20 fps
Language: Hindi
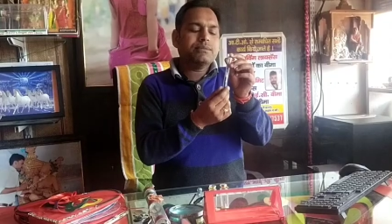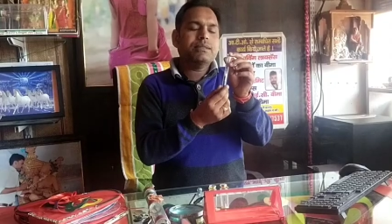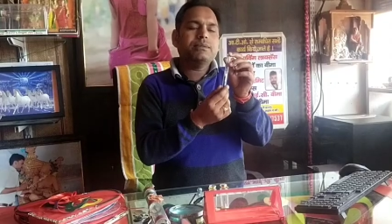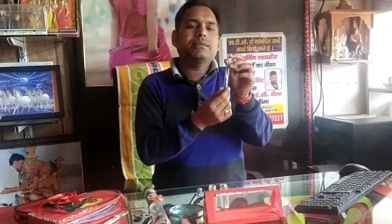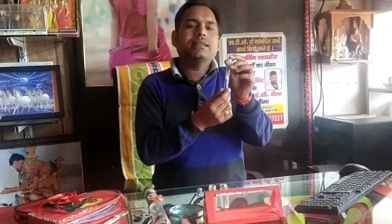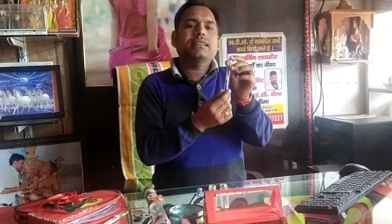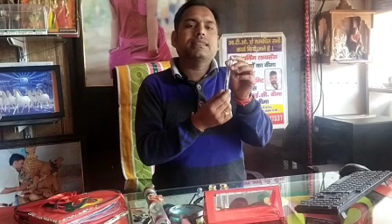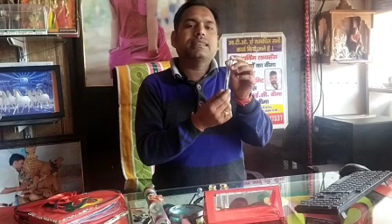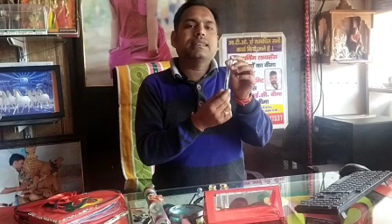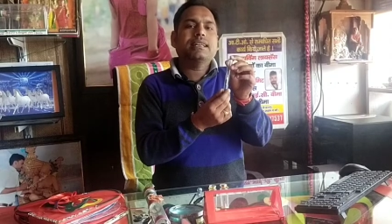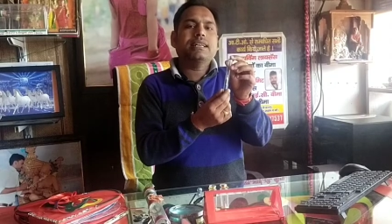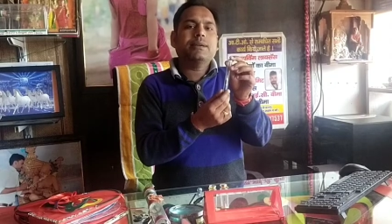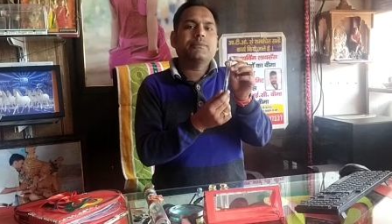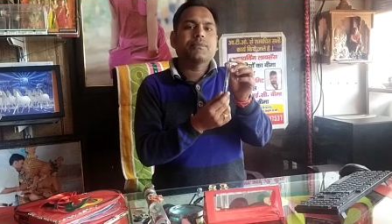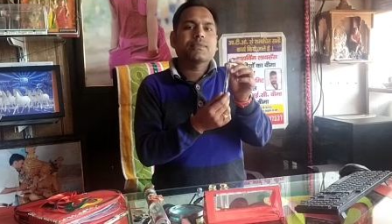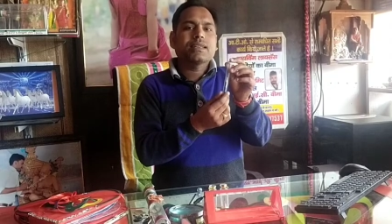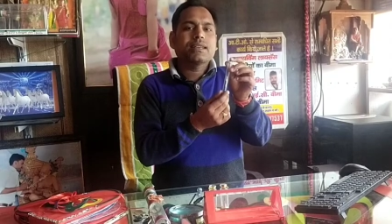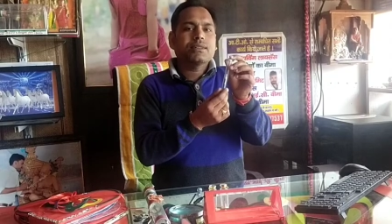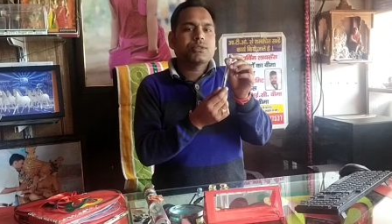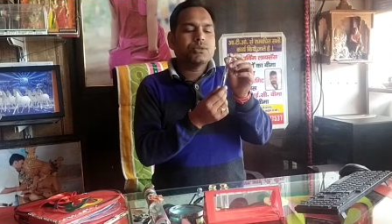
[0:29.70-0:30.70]
भी मिलते
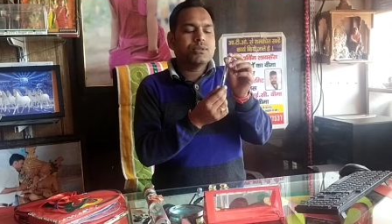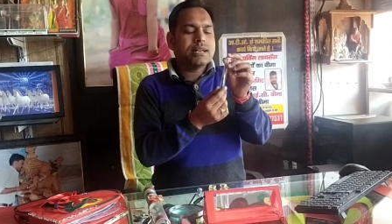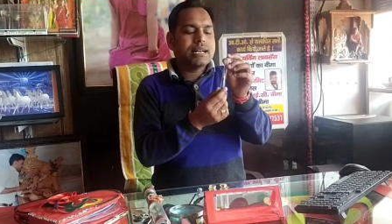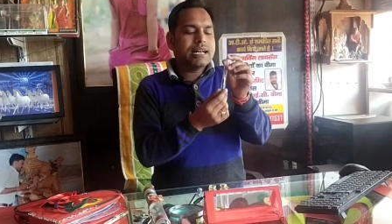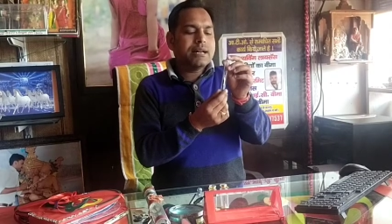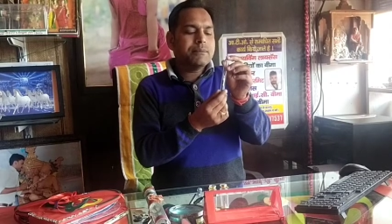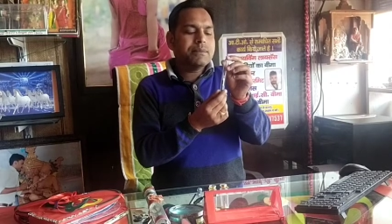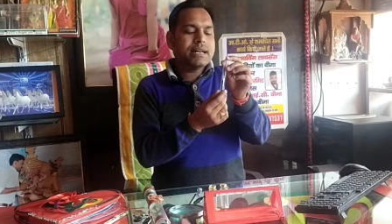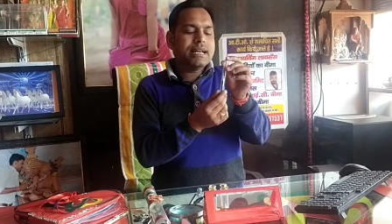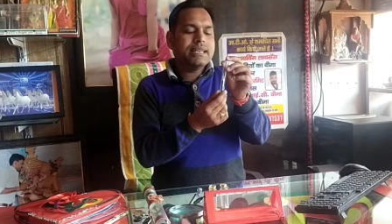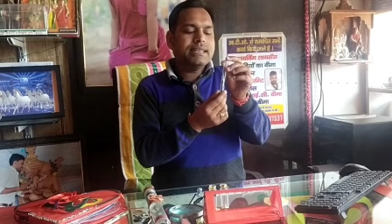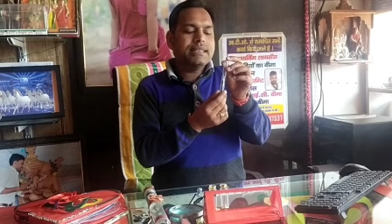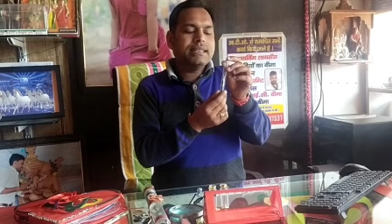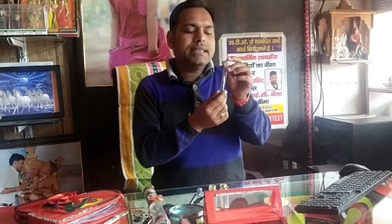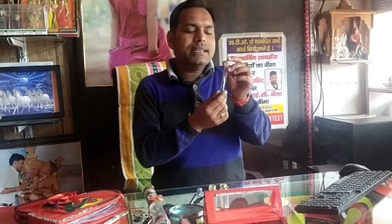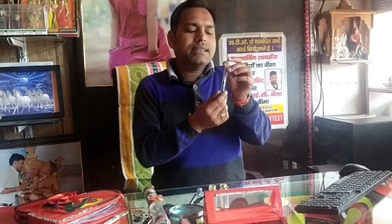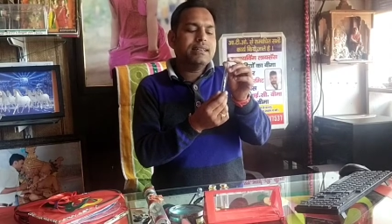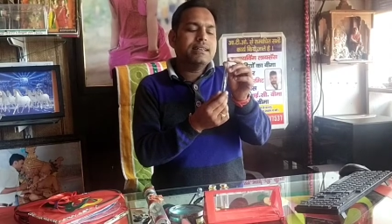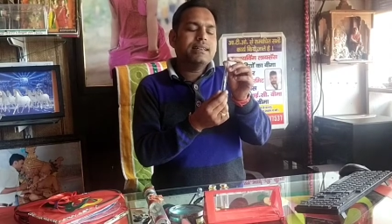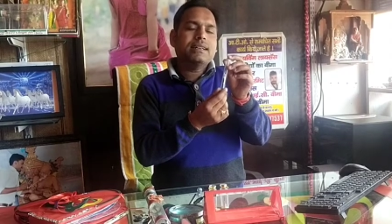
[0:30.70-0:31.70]
हैं तो आप
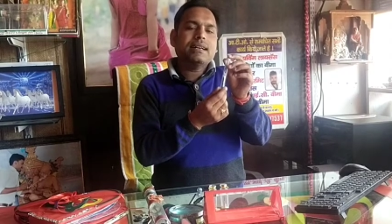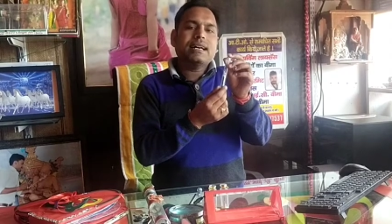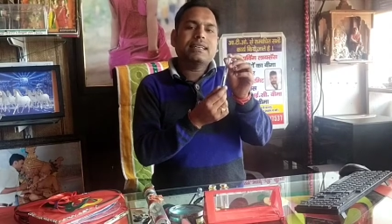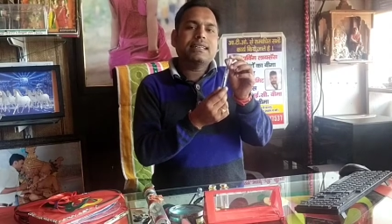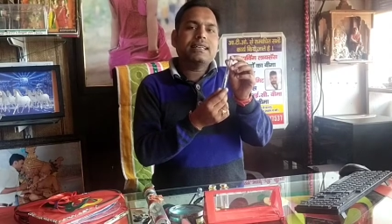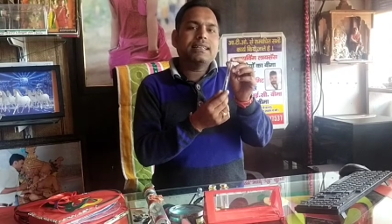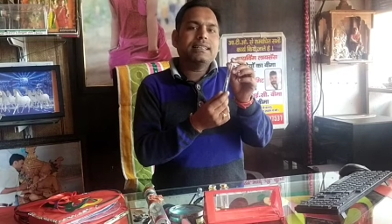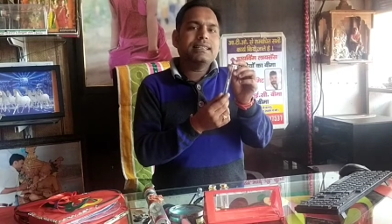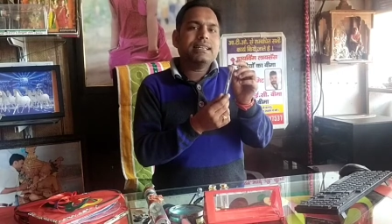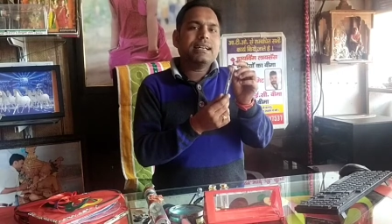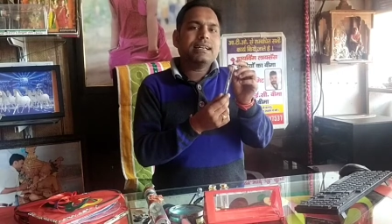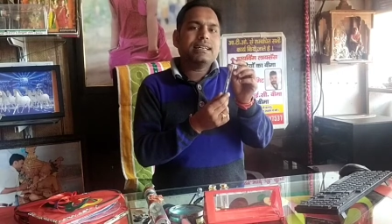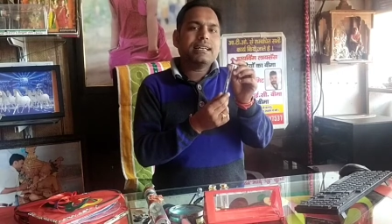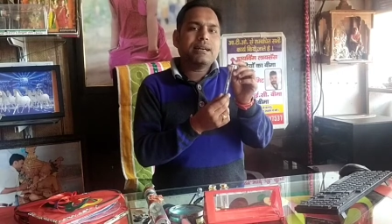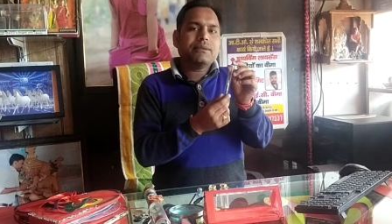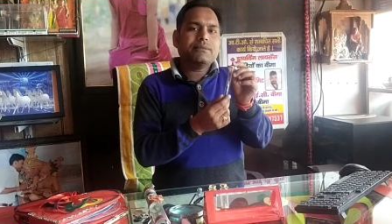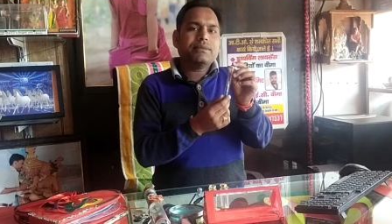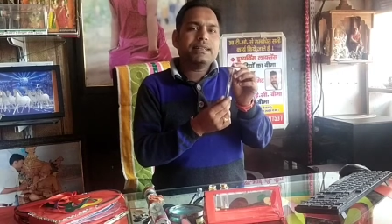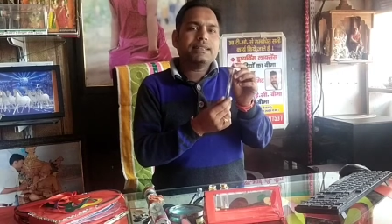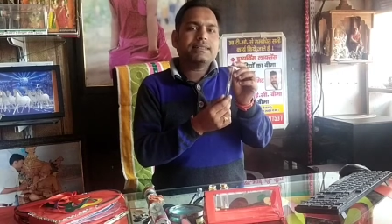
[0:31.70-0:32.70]
आइए अनन्या
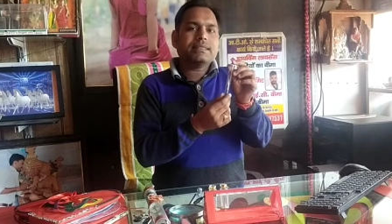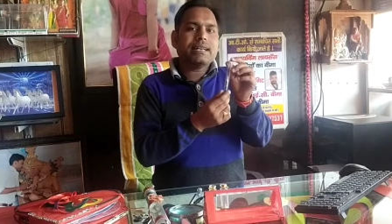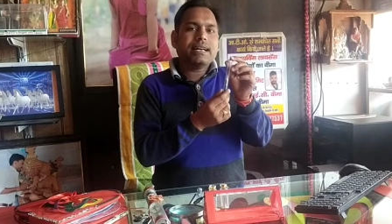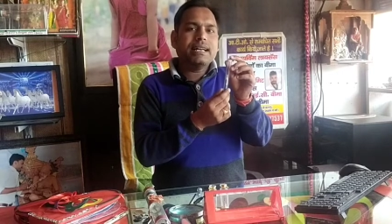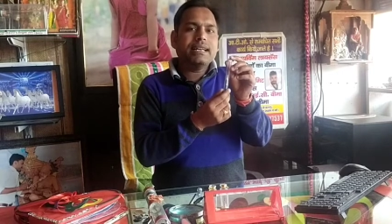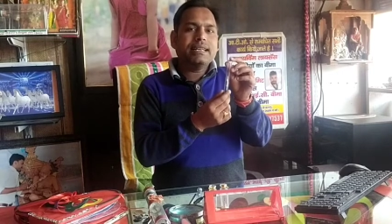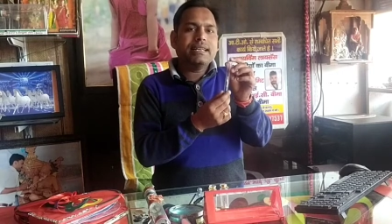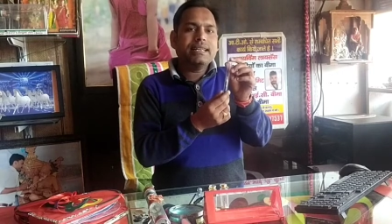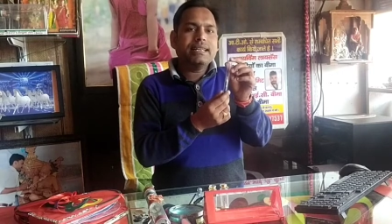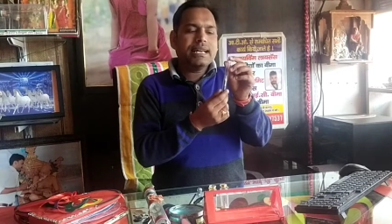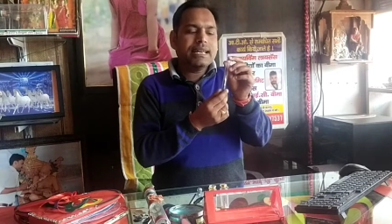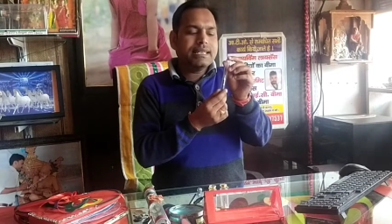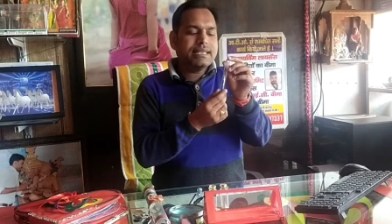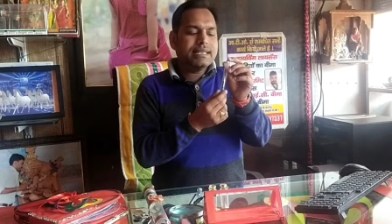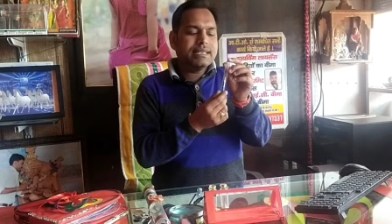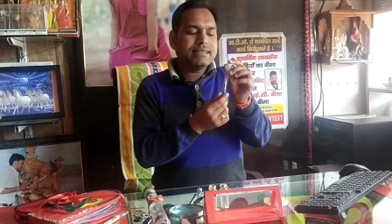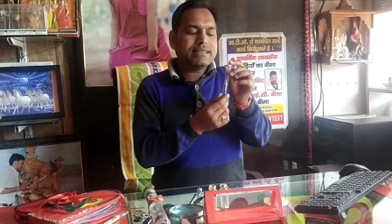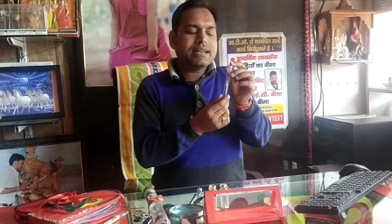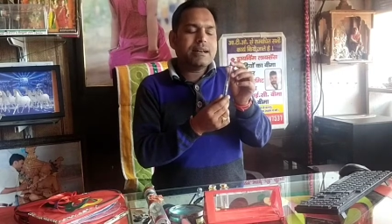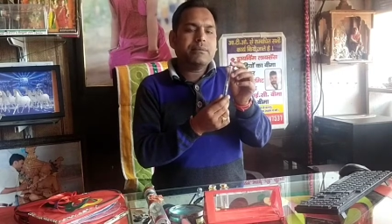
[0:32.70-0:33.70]
ग्राफिक्स आईटीआई
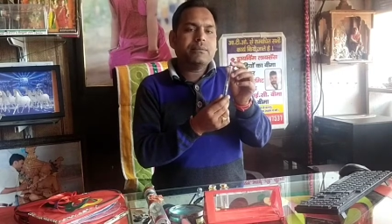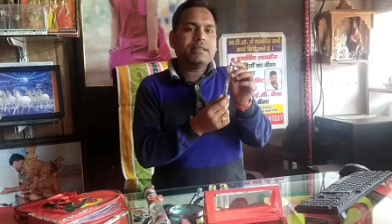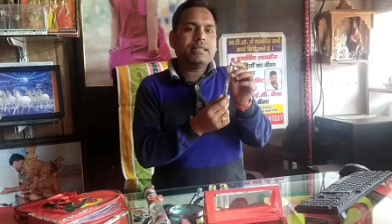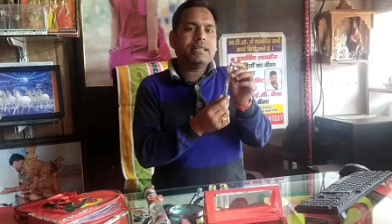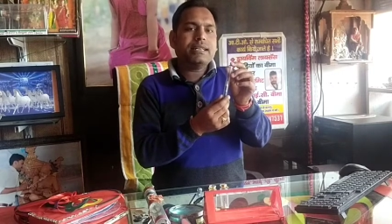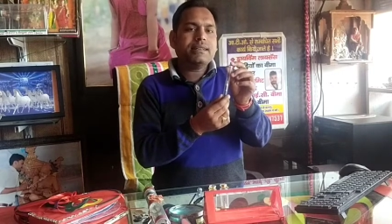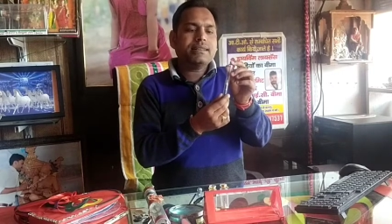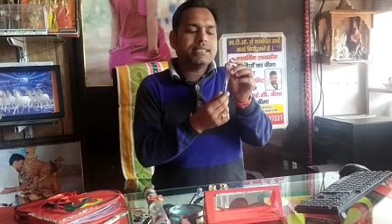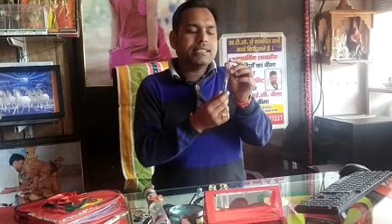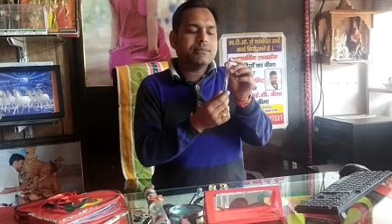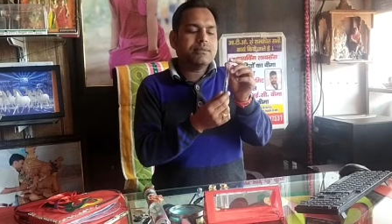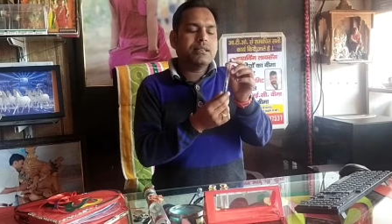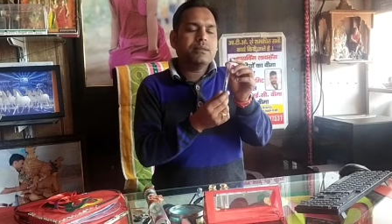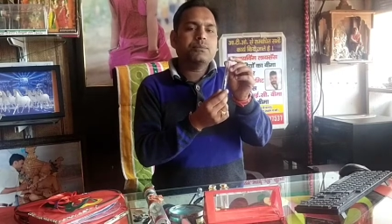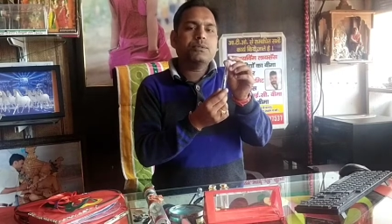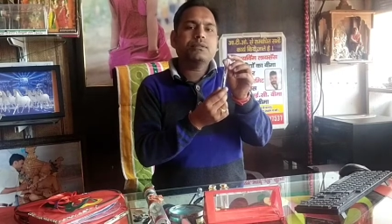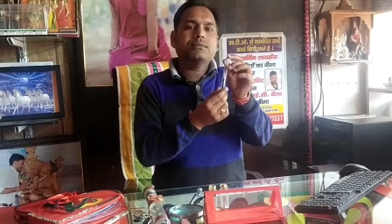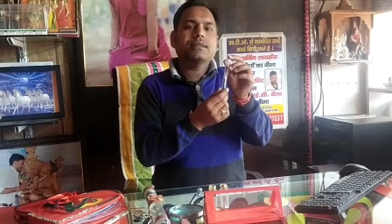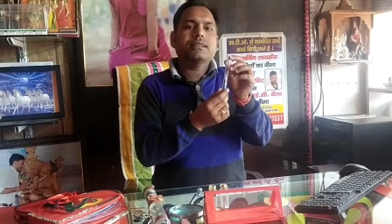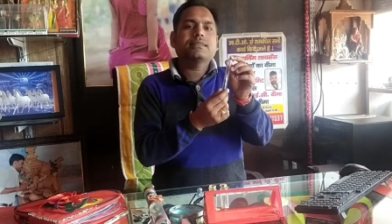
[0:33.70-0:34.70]
के सामने
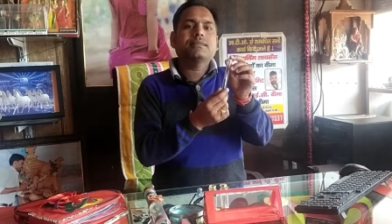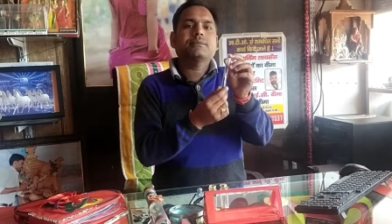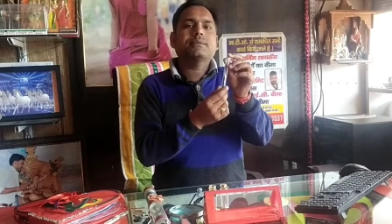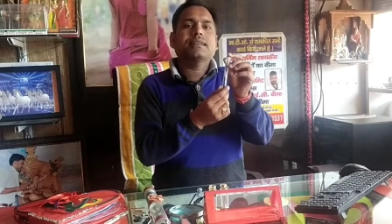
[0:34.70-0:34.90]
जबलपुर मध्य